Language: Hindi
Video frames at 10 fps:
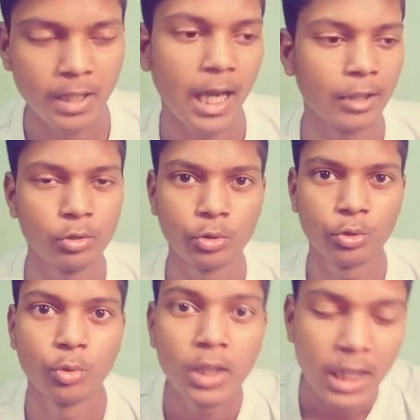हाँ
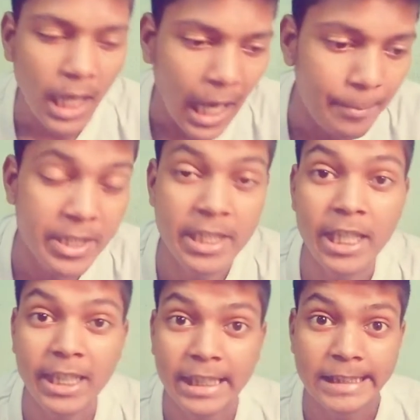दोस्तों आप
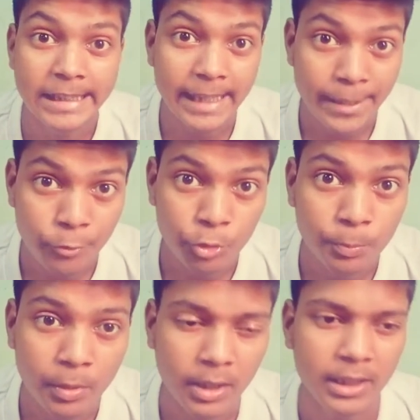चेक कीजिए यूट्यूब
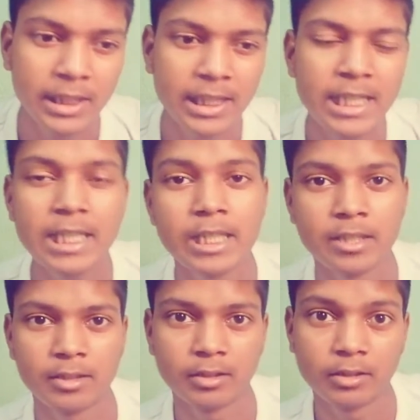पर कि किस
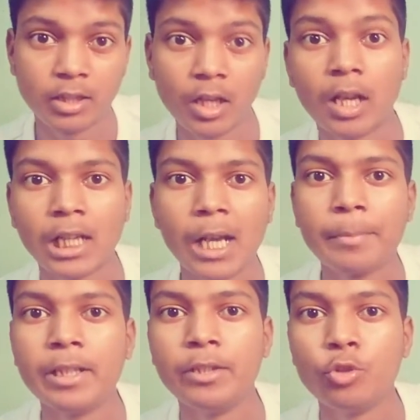तरह का
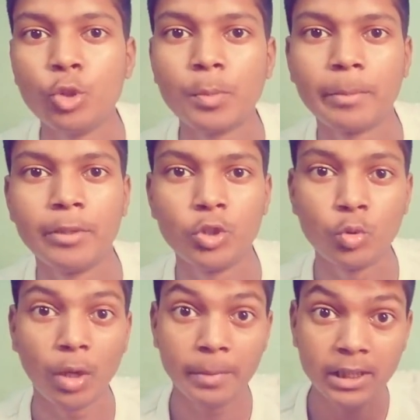भी यूट्यूब पर वीडियो
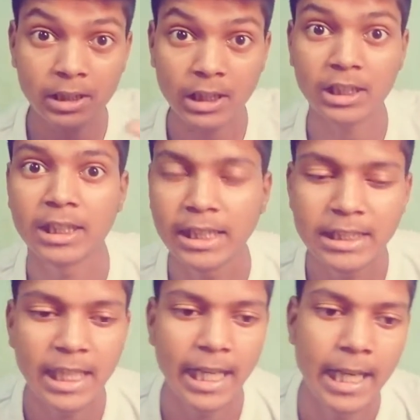अभी तक
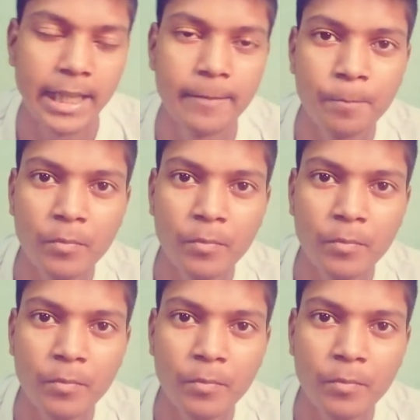नहीं आया है